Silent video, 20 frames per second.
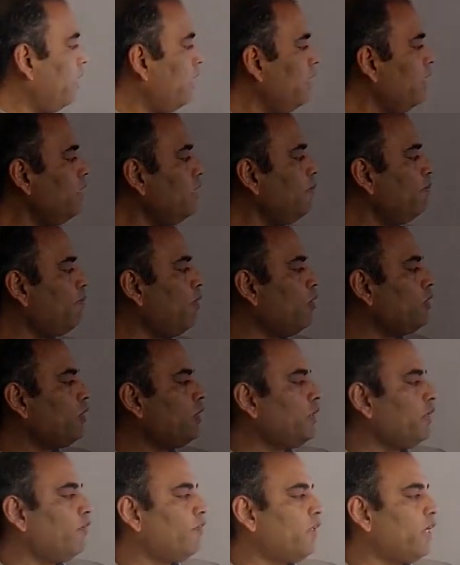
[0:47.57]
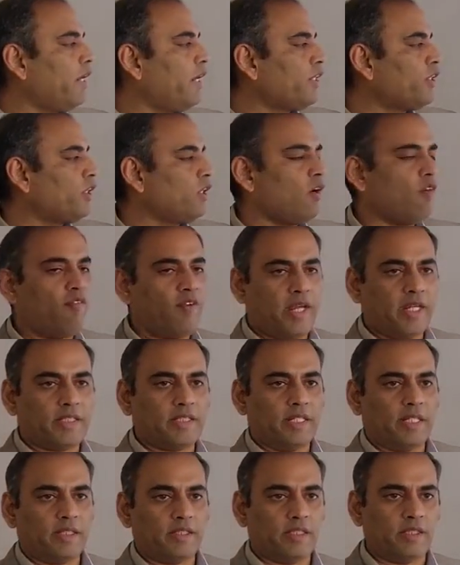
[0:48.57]
इन द पॉजिटिव डायरेक्शन ऑफ
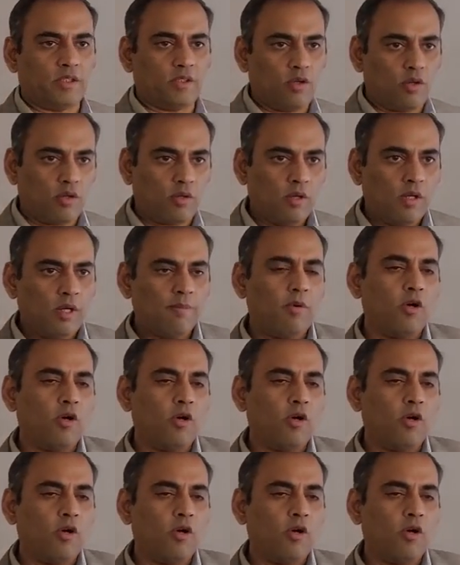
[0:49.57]
एक्स एक्सेस और